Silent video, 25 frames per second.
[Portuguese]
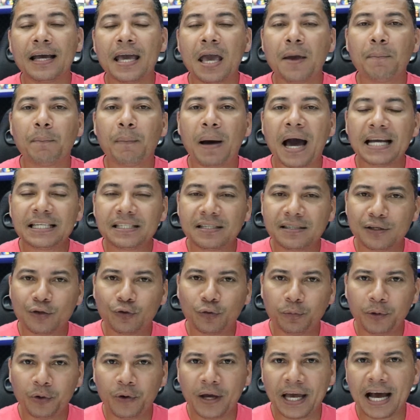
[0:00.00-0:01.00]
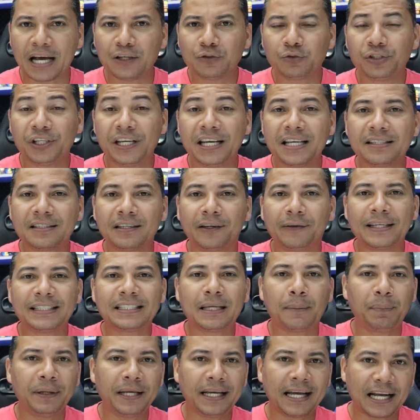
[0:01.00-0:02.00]
ganhei mais de 5 mil reais utilizando
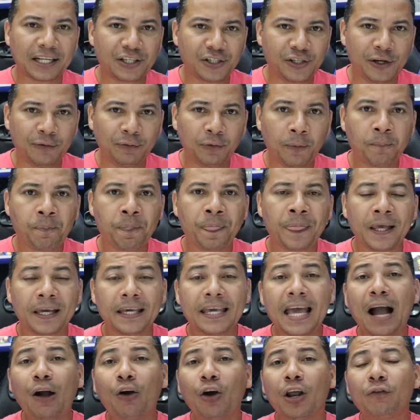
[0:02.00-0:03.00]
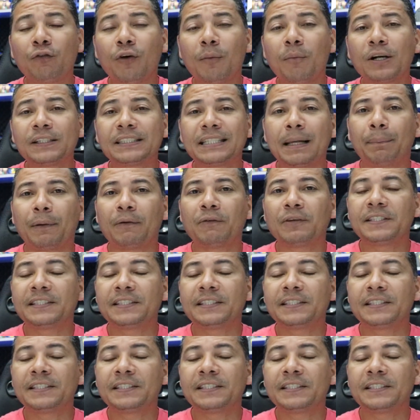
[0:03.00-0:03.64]
esse aplicativo e agora eu vou mostrar para